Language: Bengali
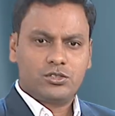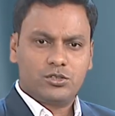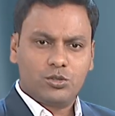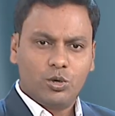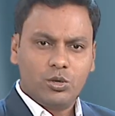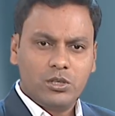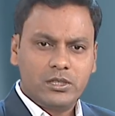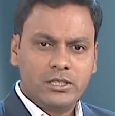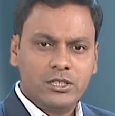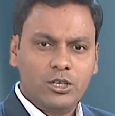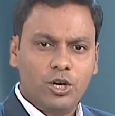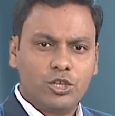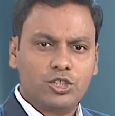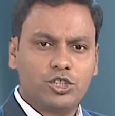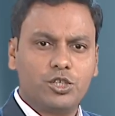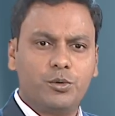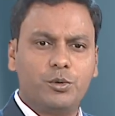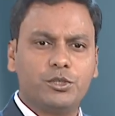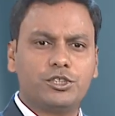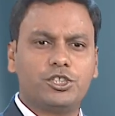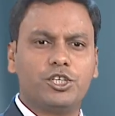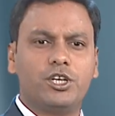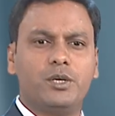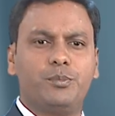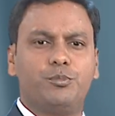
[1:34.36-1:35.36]
চলতি
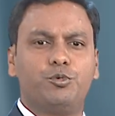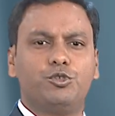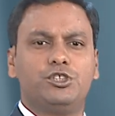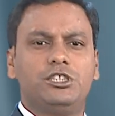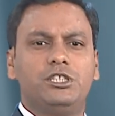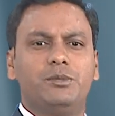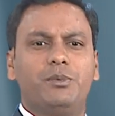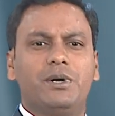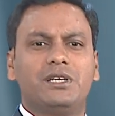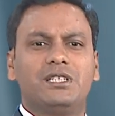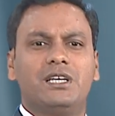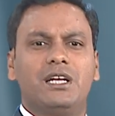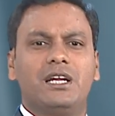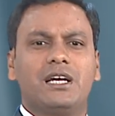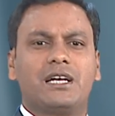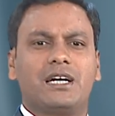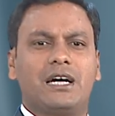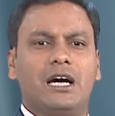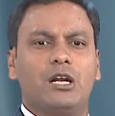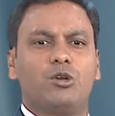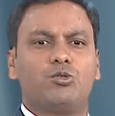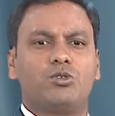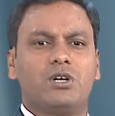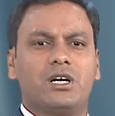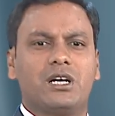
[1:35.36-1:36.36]
অর্থবছরে পুঁজিবাজারে
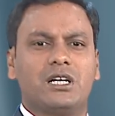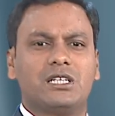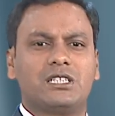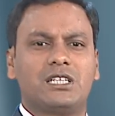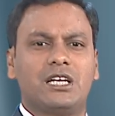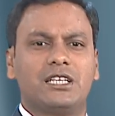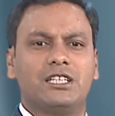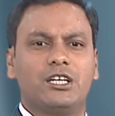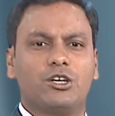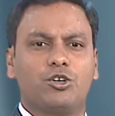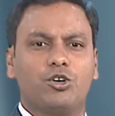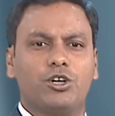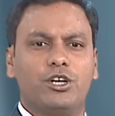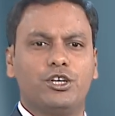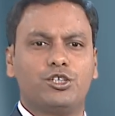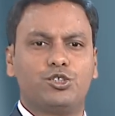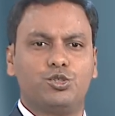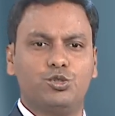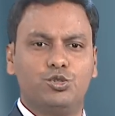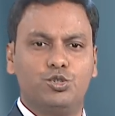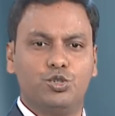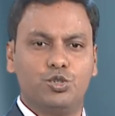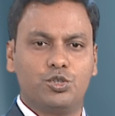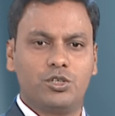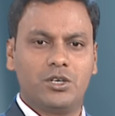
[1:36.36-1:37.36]
কালো টাকা সাদা করার
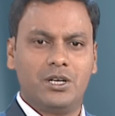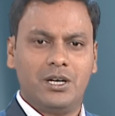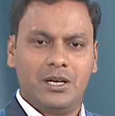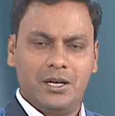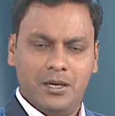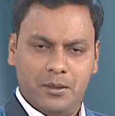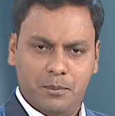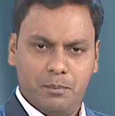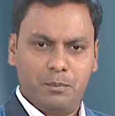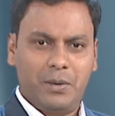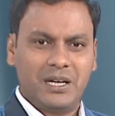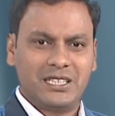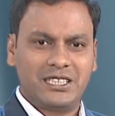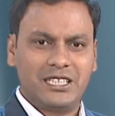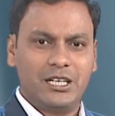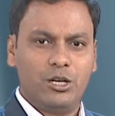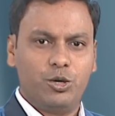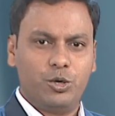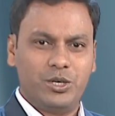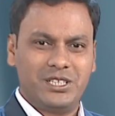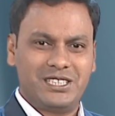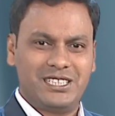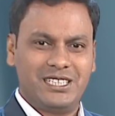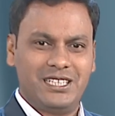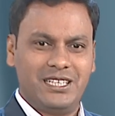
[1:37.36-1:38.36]
সুযোগ বাতিল
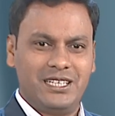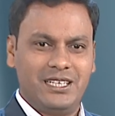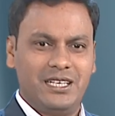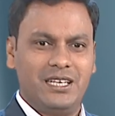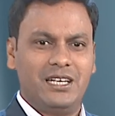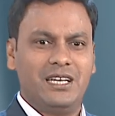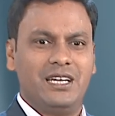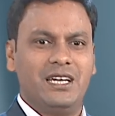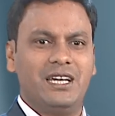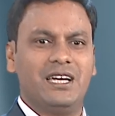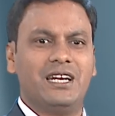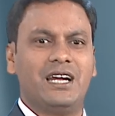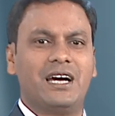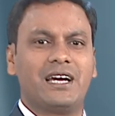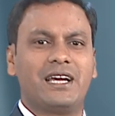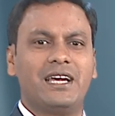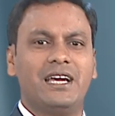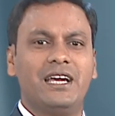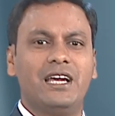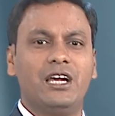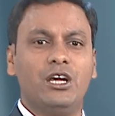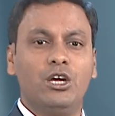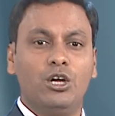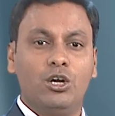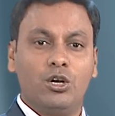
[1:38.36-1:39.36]
হয়েছে এর আগে
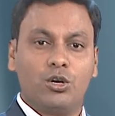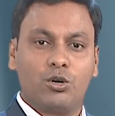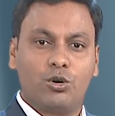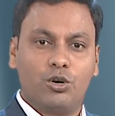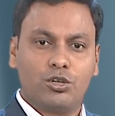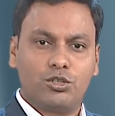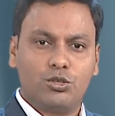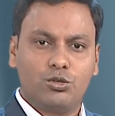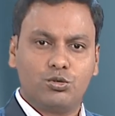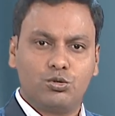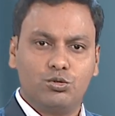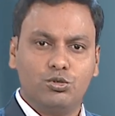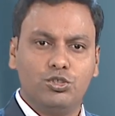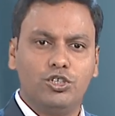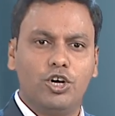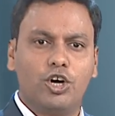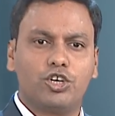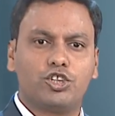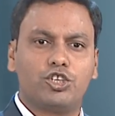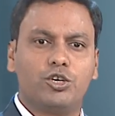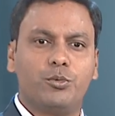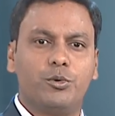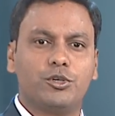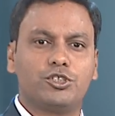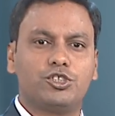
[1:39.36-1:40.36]
গত দুই
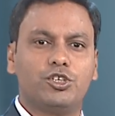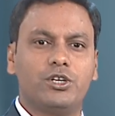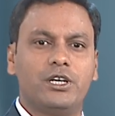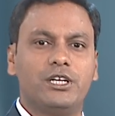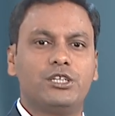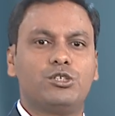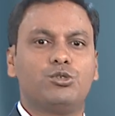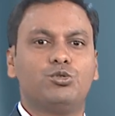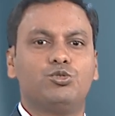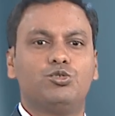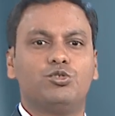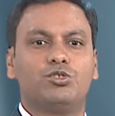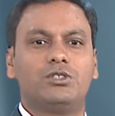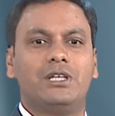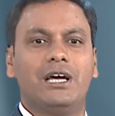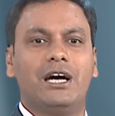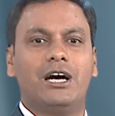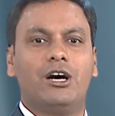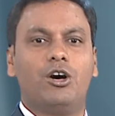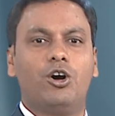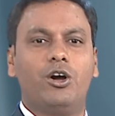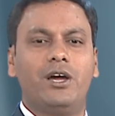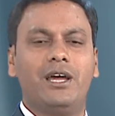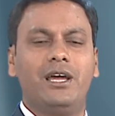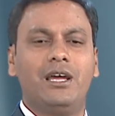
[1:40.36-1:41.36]
অর্থ বছরে এই সুযোগ
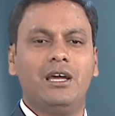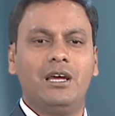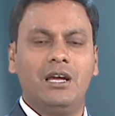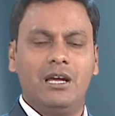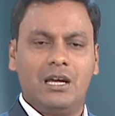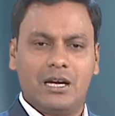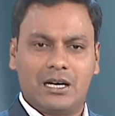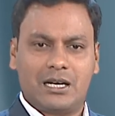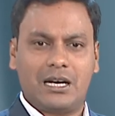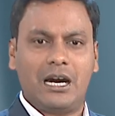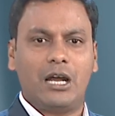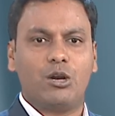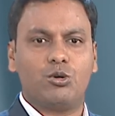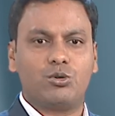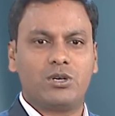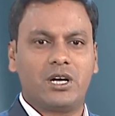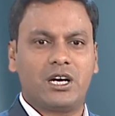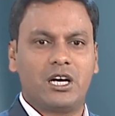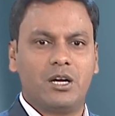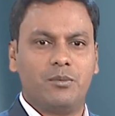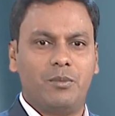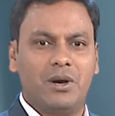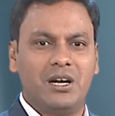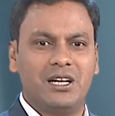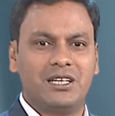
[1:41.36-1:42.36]
দেওয়া হয় কালো
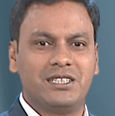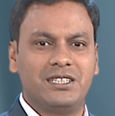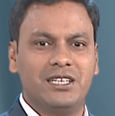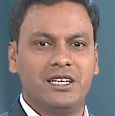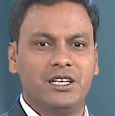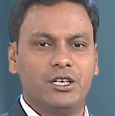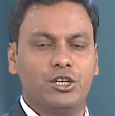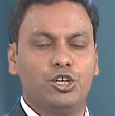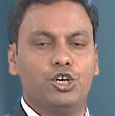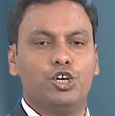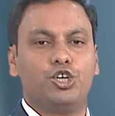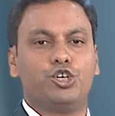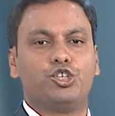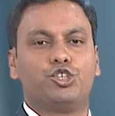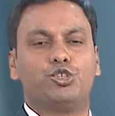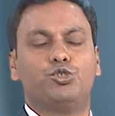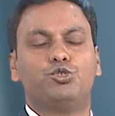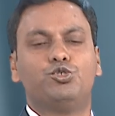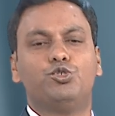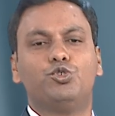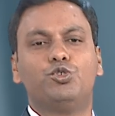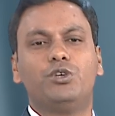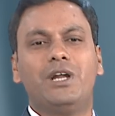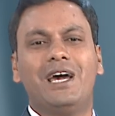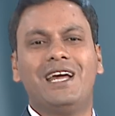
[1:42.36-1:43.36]
টাকার মালিকদের
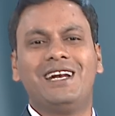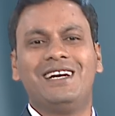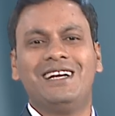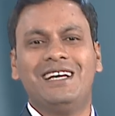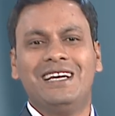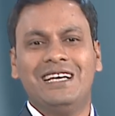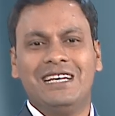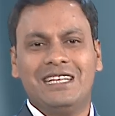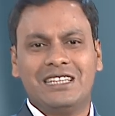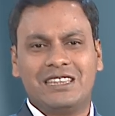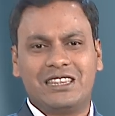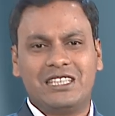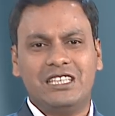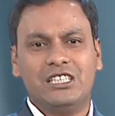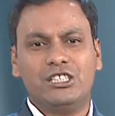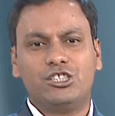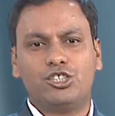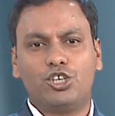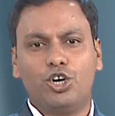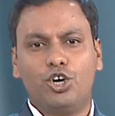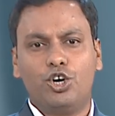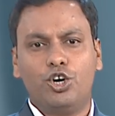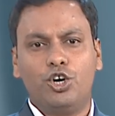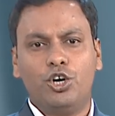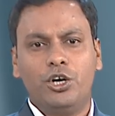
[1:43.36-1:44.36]
সুযোগ নেন
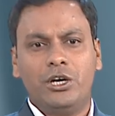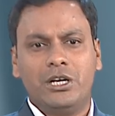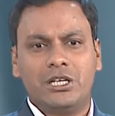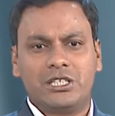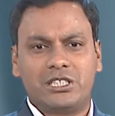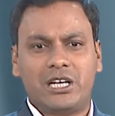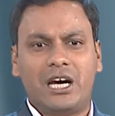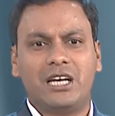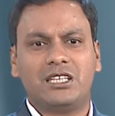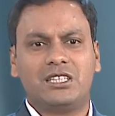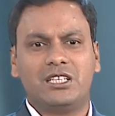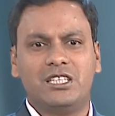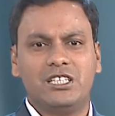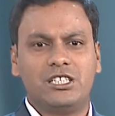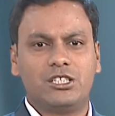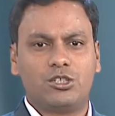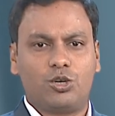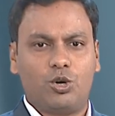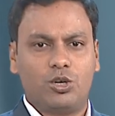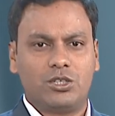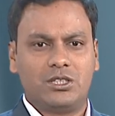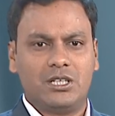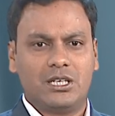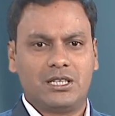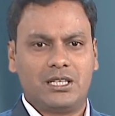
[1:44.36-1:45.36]
তিনশো সাঁত্রিশ
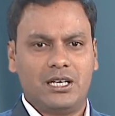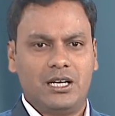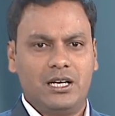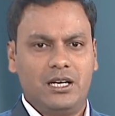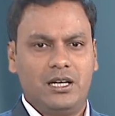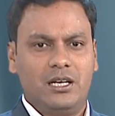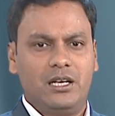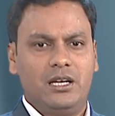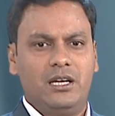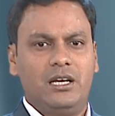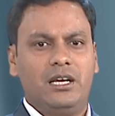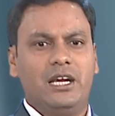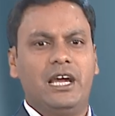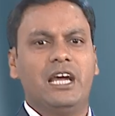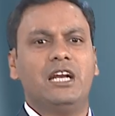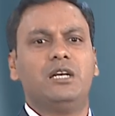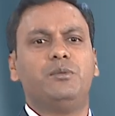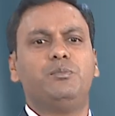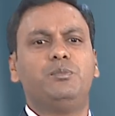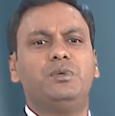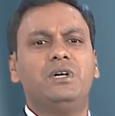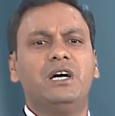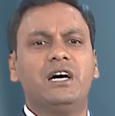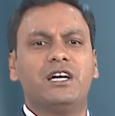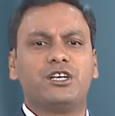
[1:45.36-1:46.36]
করদাতা
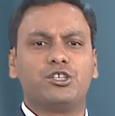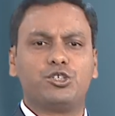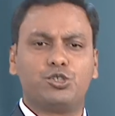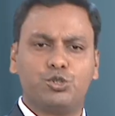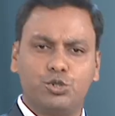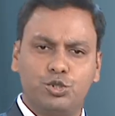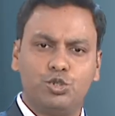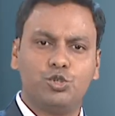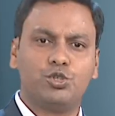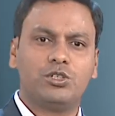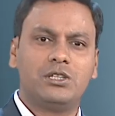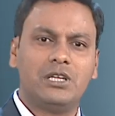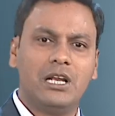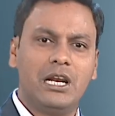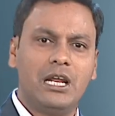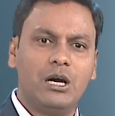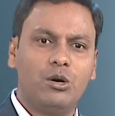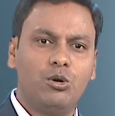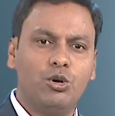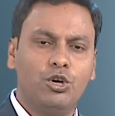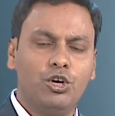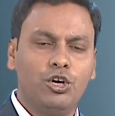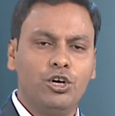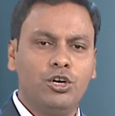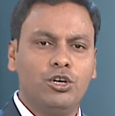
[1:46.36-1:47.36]
এনবিআর সুযোগ দিলেও
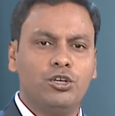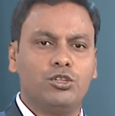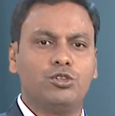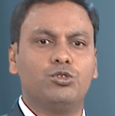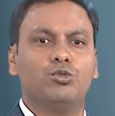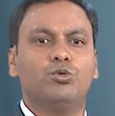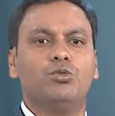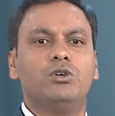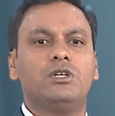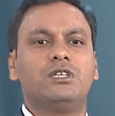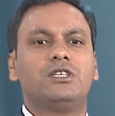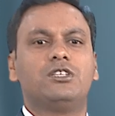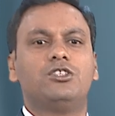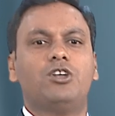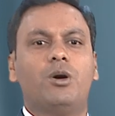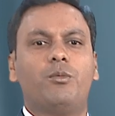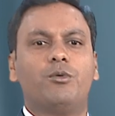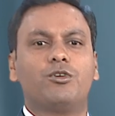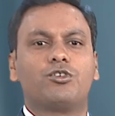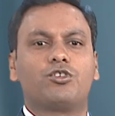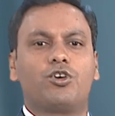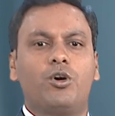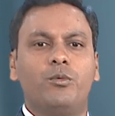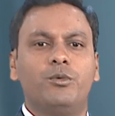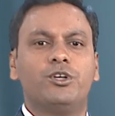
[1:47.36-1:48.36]
দুর্নীতি
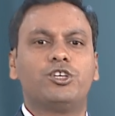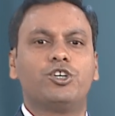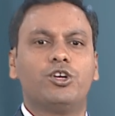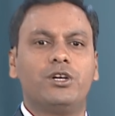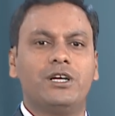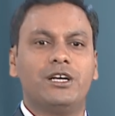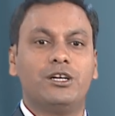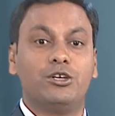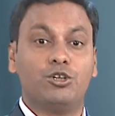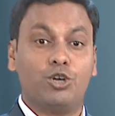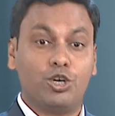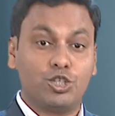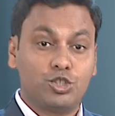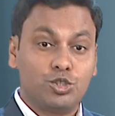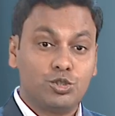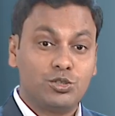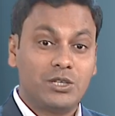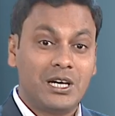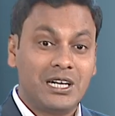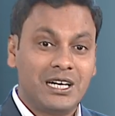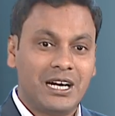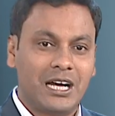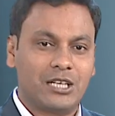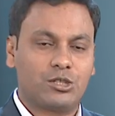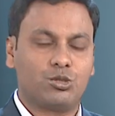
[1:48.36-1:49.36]
দমন কমিশনের
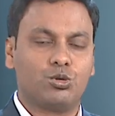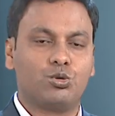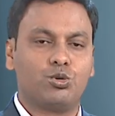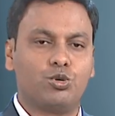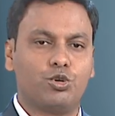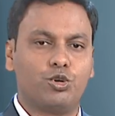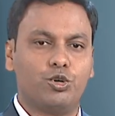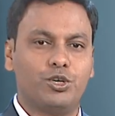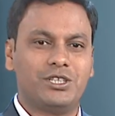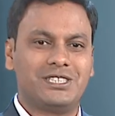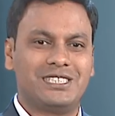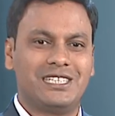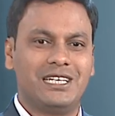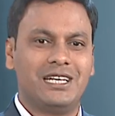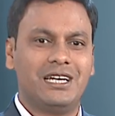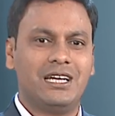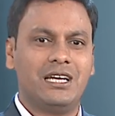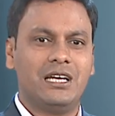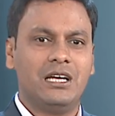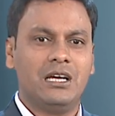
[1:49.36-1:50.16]
নজরদারির আতঙ্ক রয়েছে